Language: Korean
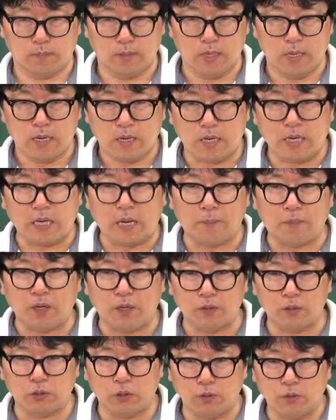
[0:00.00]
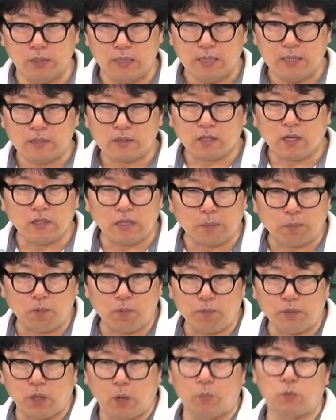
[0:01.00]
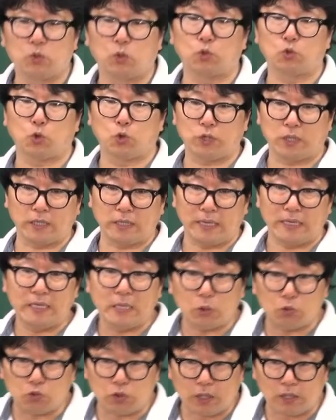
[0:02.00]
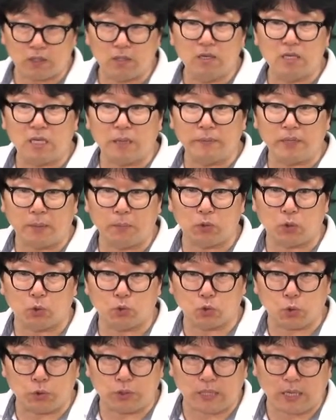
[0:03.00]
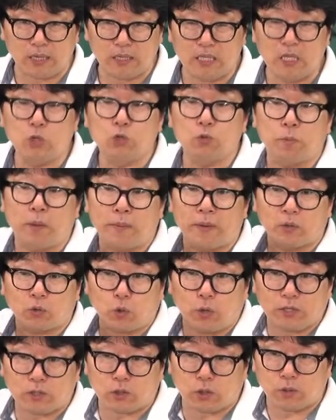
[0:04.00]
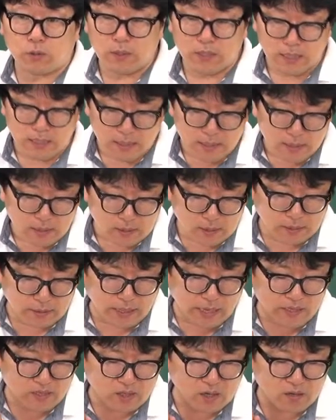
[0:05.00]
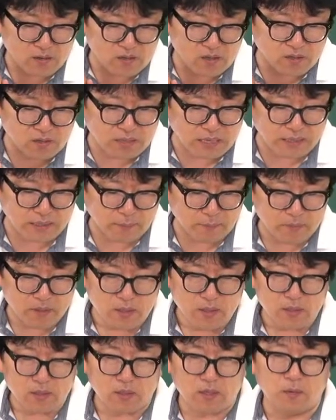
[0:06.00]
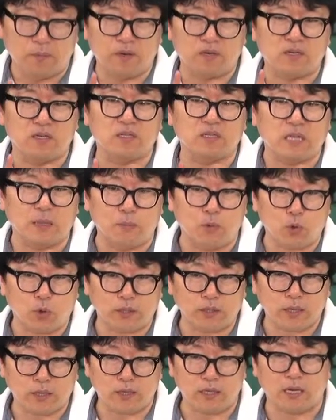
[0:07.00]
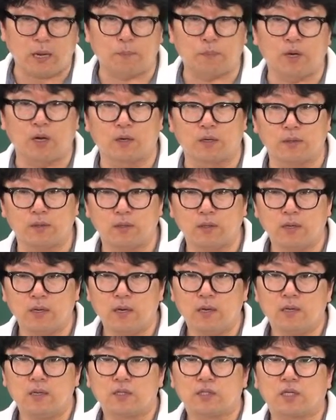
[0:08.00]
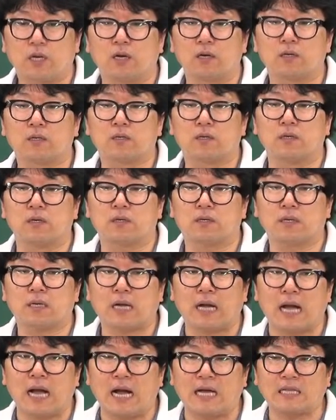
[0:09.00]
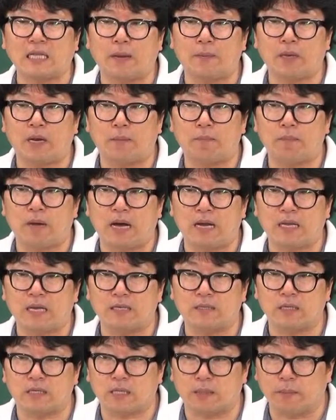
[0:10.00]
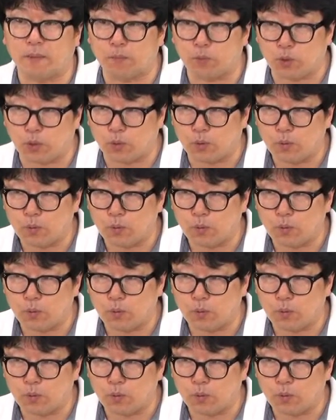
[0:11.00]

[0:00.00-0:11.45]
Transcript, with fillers: 그러니까 병은요 선악 불문하고 무조건 소유자가 돼. 이게 중요해. 등기염되면 무조건 소유자. 이중매매가 똑같죠. 그런데 적극 가담. 그러면 그때 무효가 돼. 그러니까 병은 적극 가담이란 말이 있을 때만 무효.